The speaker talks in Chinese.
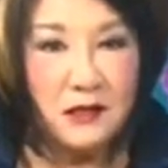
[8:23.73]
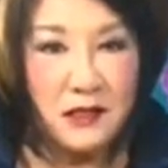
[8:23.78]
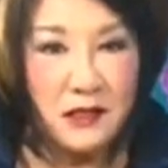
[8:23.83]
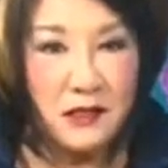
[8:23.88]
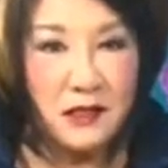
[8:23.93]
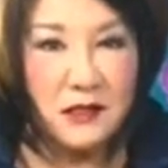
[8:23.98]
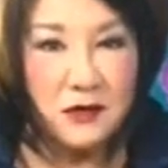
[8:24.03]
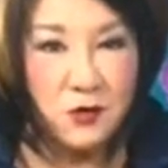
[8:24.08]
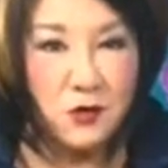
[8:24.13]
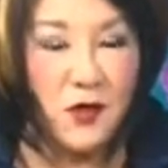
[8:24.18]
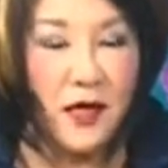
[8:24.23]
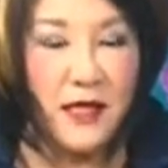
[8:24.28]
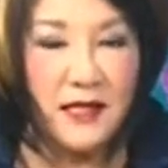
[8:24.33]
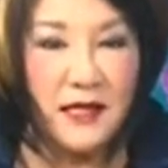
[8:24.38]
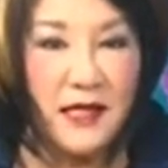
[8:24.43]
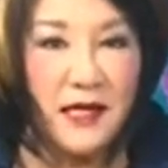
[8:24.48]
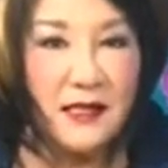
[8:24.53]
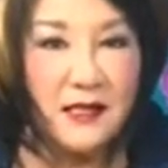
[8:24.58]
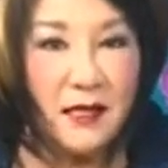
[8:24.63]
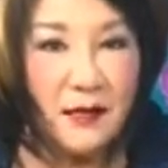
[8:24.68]
只
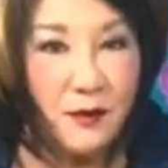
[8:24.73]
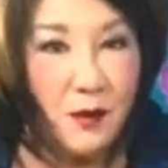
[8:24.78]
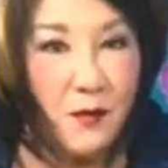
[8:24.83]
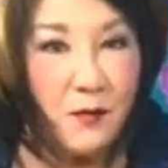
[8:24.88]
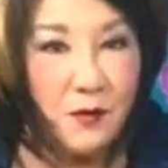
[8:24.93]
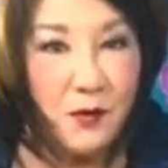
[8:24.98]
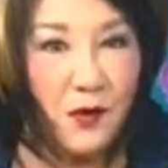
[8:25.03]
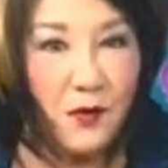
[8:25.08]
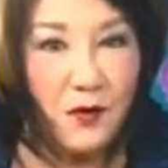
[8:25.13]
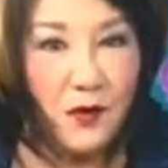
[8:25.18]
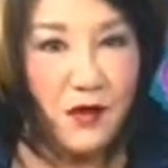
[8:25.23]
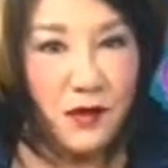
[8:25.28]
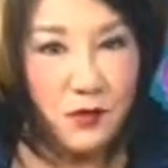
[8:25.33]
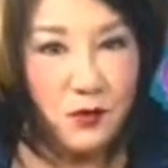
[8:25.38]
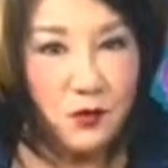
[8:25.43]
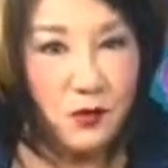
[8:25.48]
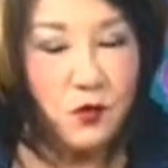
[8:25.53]
专业的 loan broker